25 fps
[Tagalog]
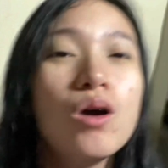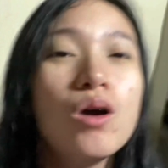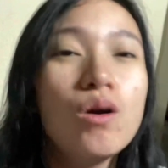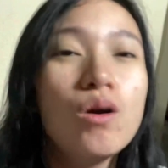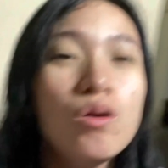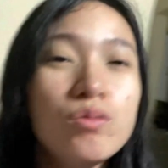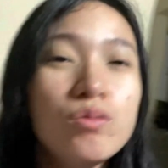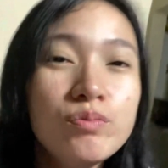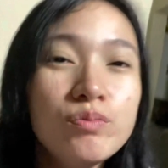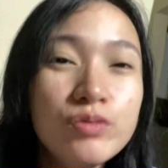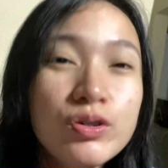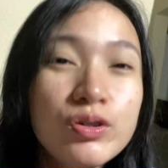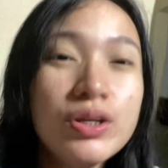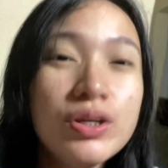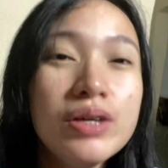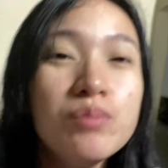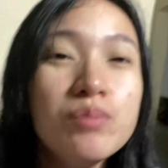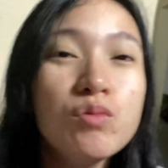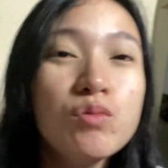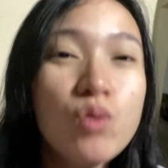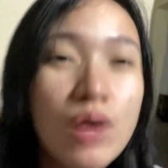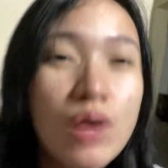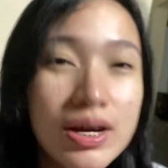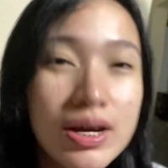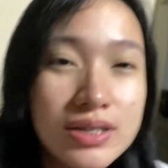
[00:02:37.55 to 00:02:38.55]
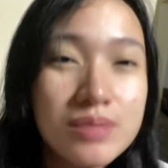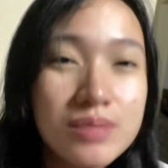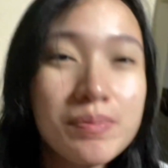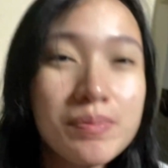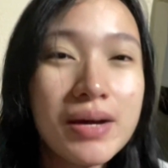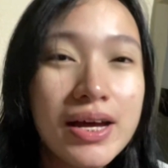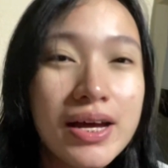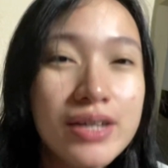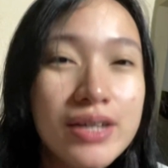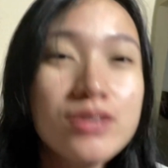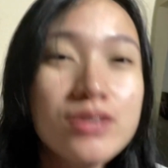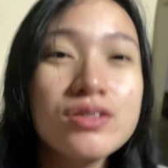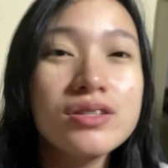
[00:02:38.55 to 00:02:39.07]
Hopefully, bukas
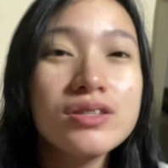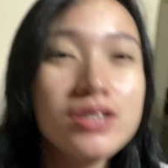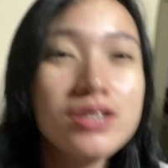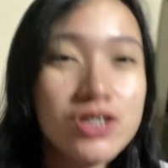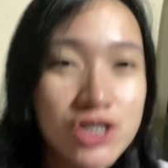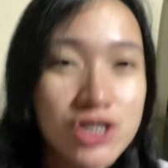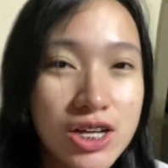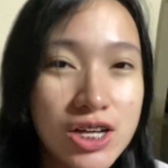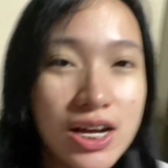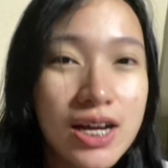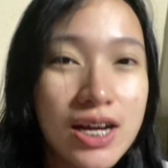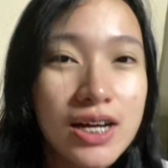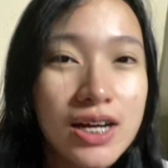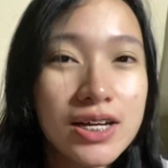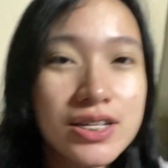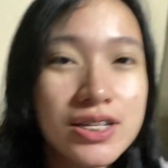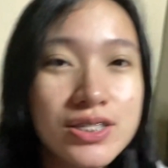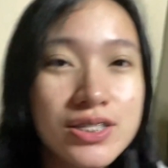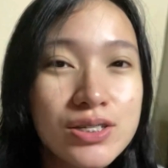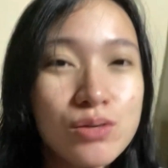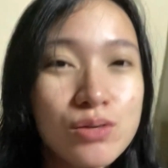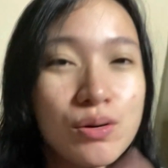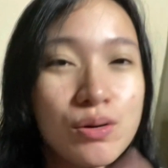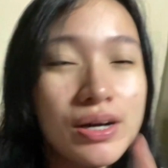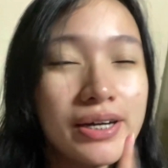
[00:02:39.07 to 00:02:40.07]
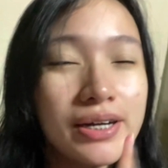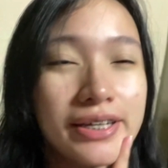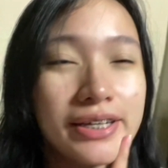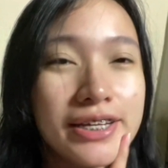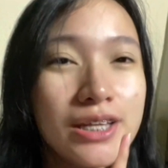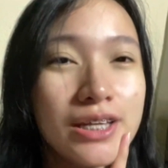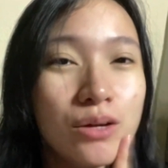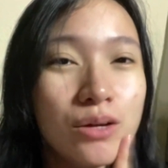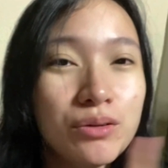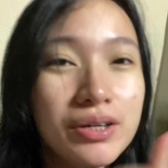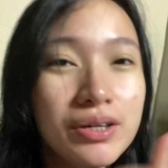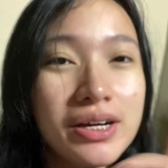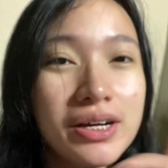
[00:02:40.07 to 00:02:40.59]
maayos na siya. So, ang
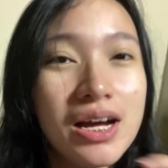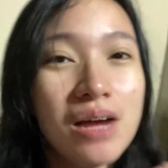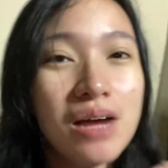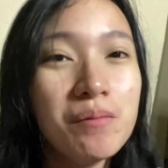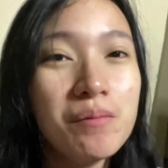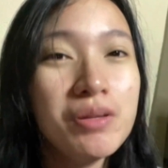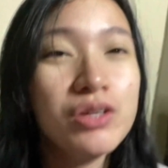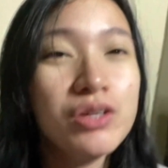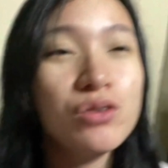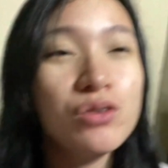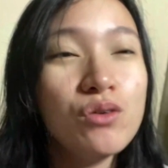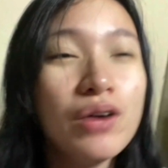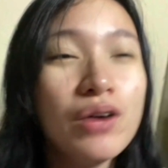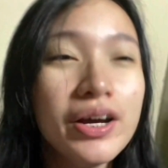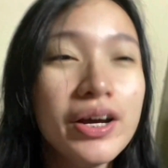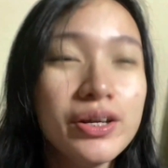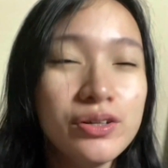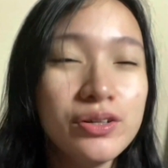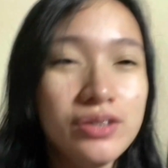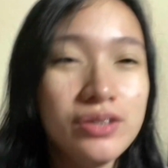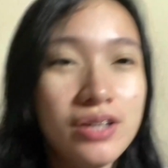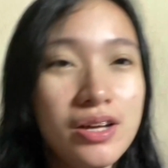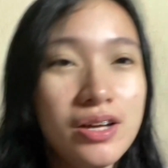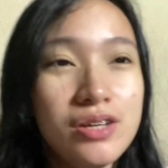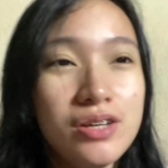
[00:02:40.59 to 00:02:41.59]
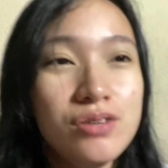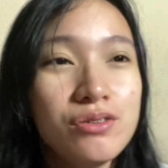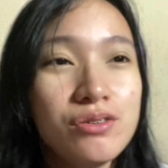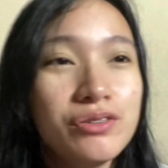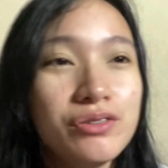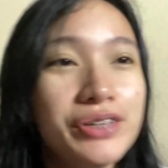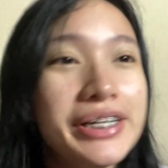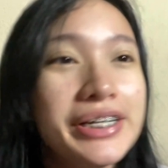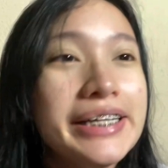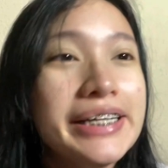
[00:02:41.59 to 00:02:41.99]
ilaw na gamit ko ngayon ay yung ring